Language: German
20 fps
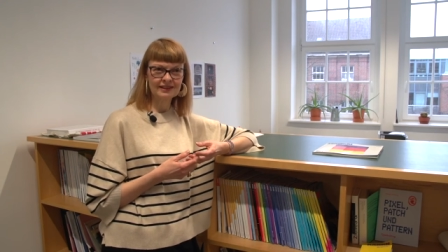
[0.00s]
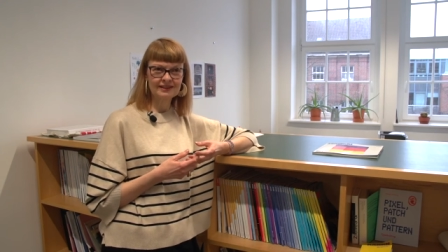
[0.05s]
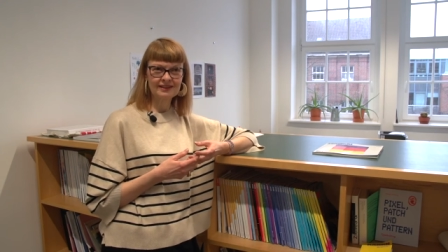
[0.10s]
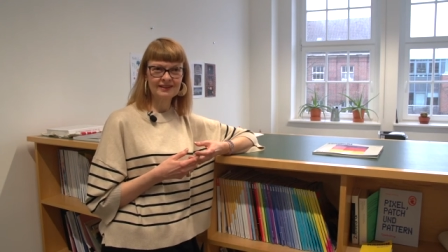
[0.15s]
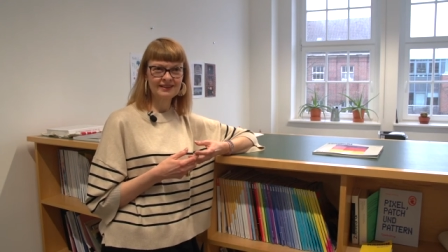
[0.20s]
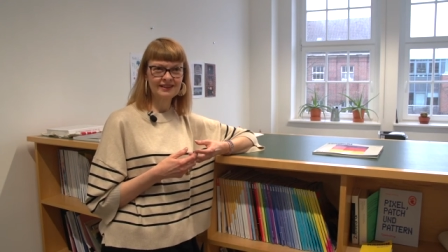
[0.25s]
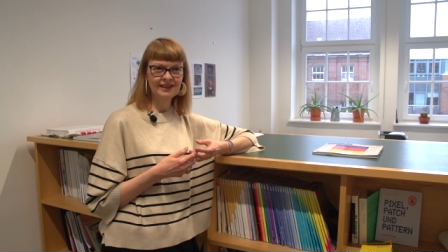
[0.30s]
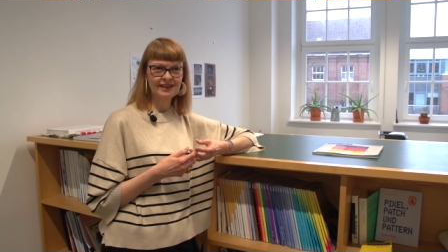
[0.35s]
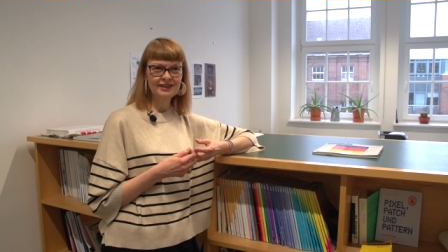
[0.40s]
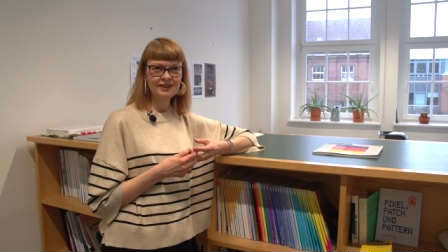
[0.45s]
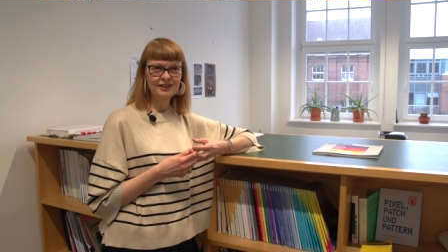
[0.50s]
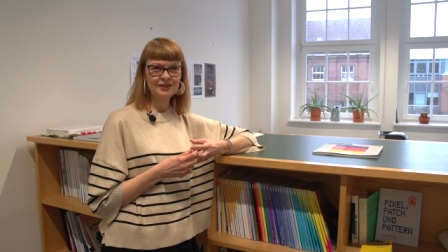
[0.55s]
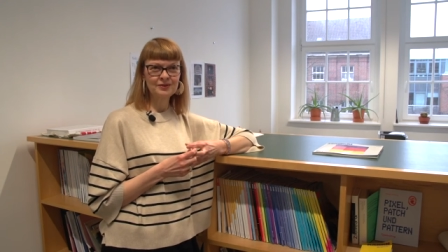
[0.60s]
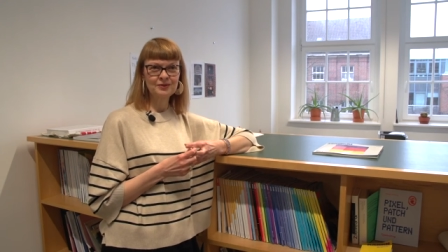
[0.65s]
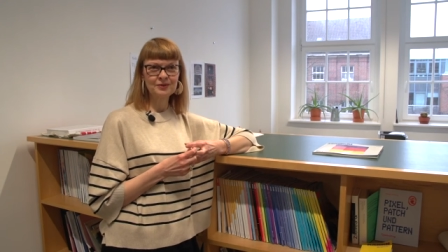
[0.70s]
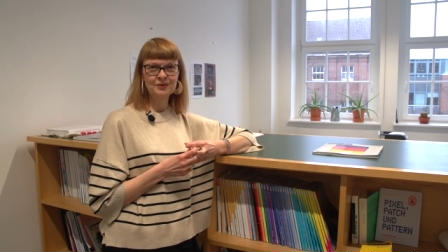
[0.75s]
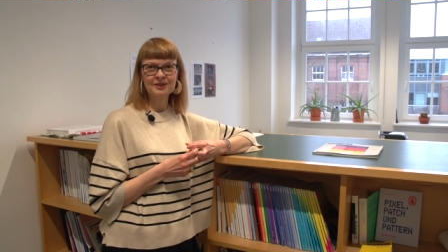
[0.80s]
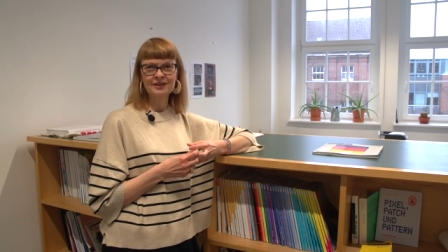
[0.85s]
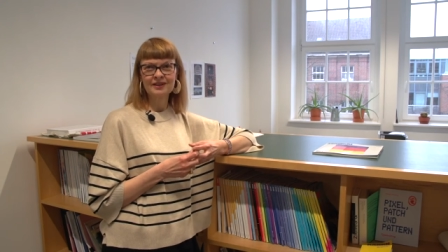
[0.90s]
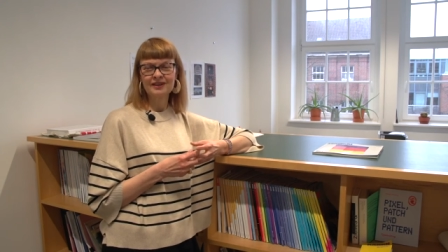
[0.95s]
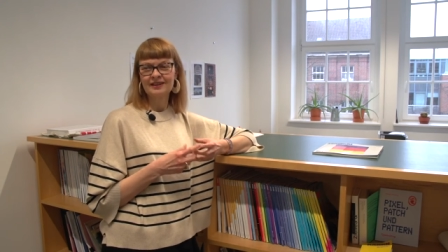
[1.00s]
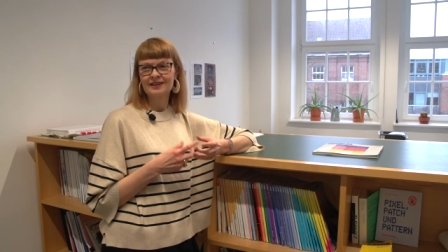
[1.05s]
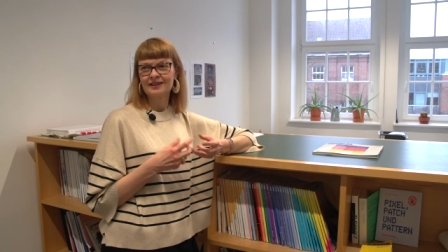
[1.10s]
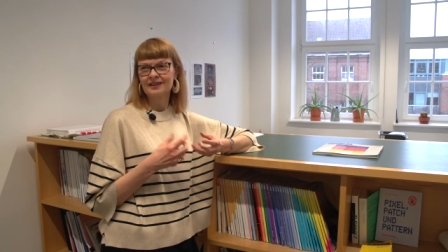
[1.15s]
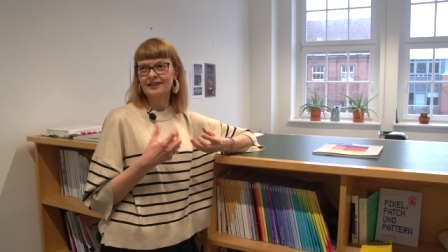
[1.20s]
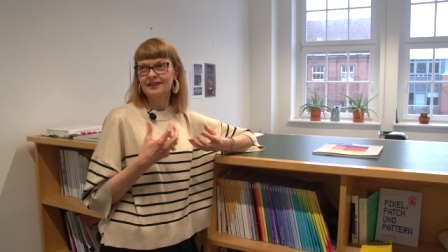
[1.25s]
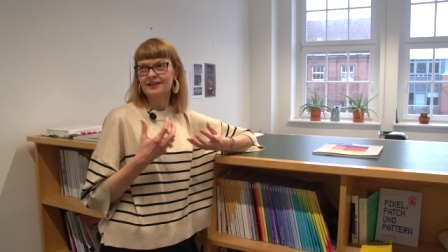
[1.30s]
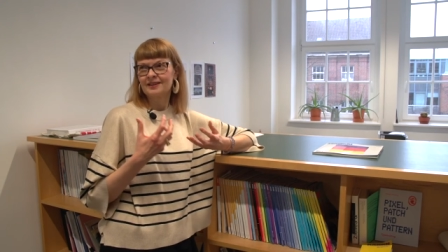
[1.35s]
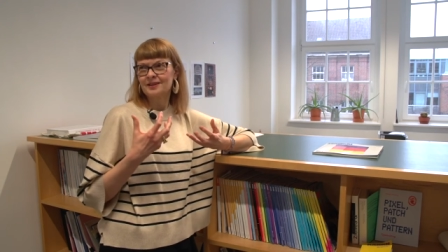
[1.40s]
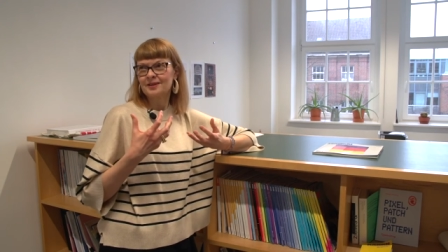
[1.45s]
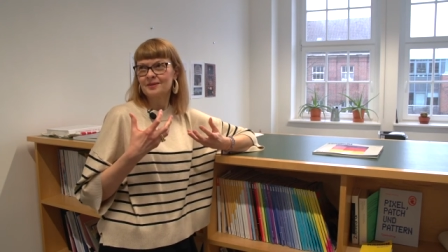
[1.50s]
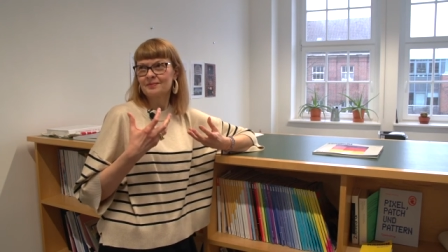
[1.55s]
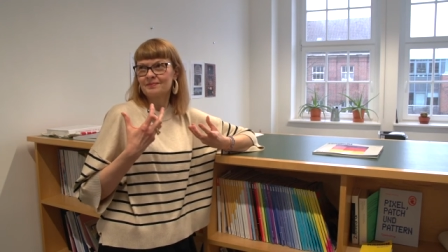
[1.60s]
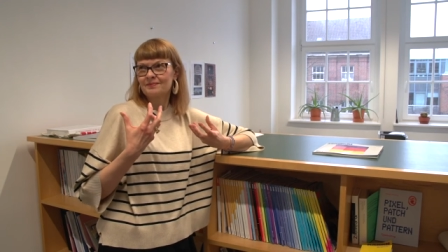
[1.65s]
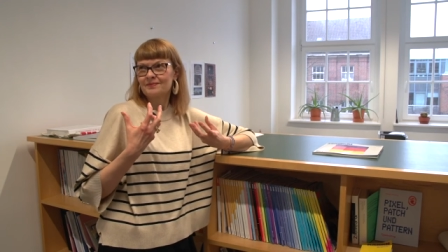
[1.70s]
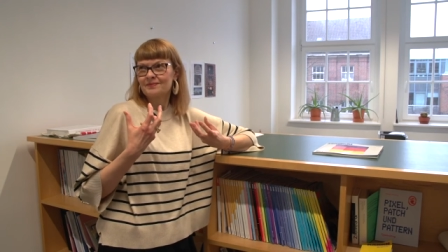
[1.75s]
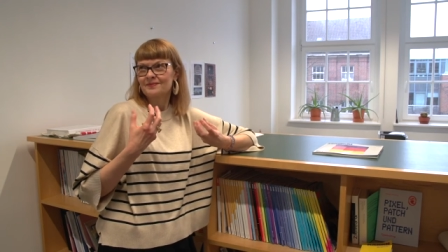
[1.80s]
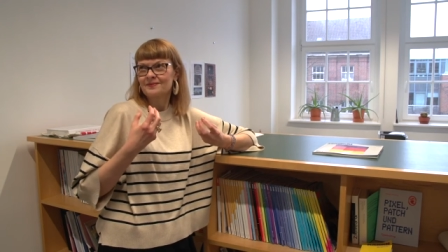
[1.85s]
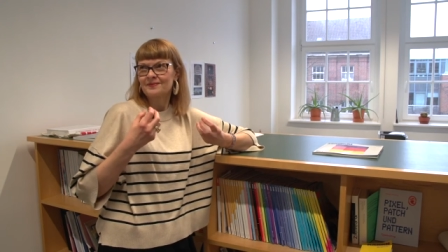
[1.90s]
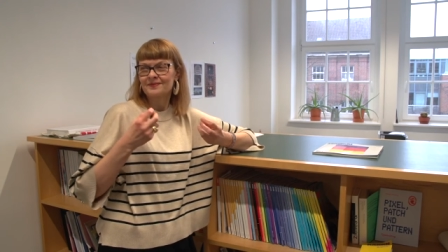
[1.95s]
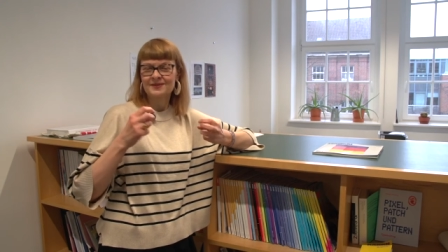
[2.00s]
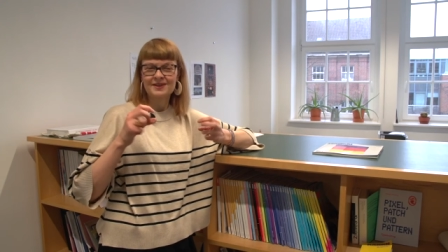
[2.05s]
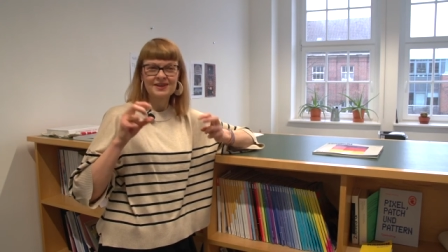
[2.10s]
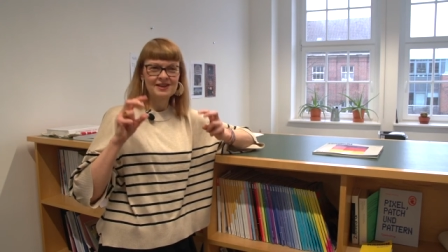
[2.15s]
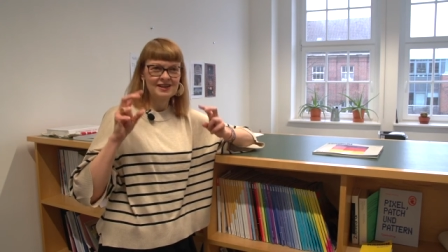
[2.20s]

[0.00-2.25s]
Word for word: Das ist ja nicht nur ähm, eine